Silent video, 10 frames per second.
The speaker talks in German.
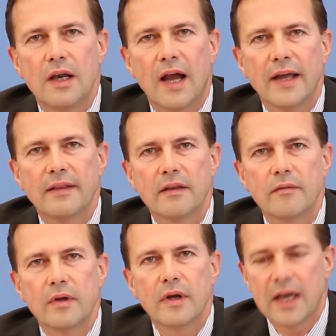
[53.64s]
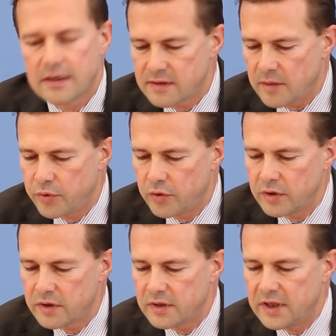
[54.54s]
leiten. Erster
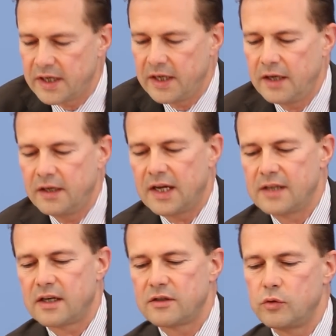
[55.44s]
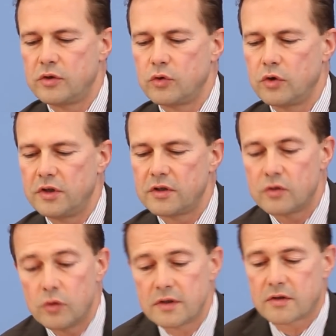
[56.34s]
Punkt, diejenigen, die als Asylsuchende
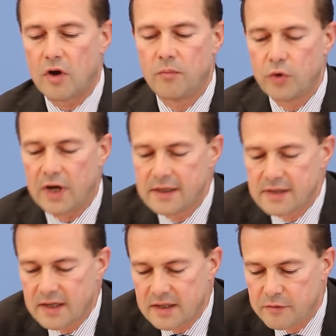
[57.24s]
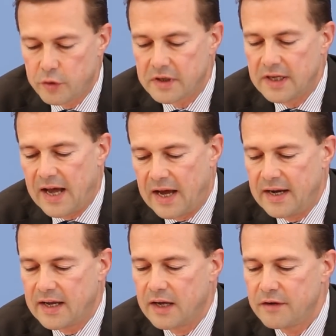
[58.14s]
zu uns kommen oder als Kriegsflüchtlinge
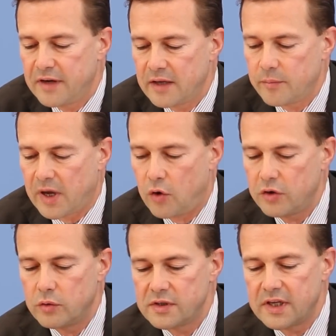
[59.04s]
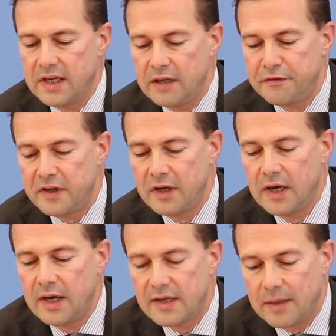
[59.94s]
anerkannt werden, brauchen unsere Hilfe,
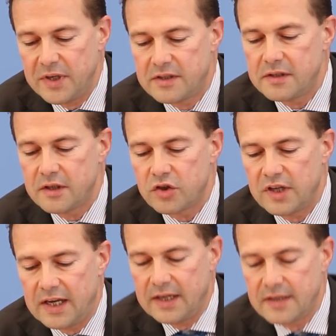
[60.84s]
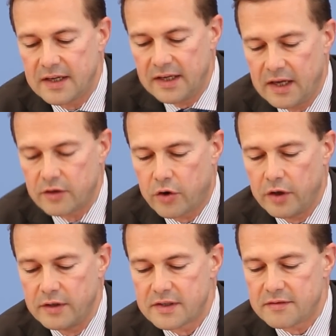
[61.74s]
damit sie sich schnell integrieren
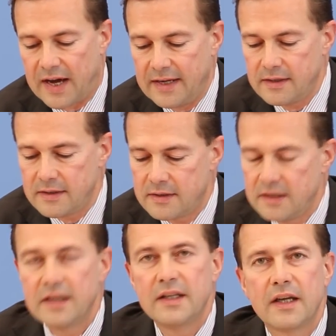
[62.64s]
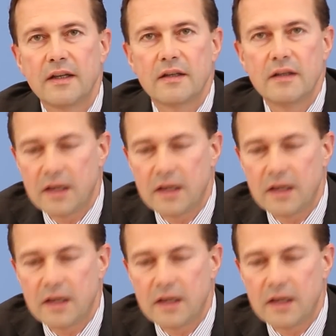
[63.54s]
können. Zweitens, diejenigen, die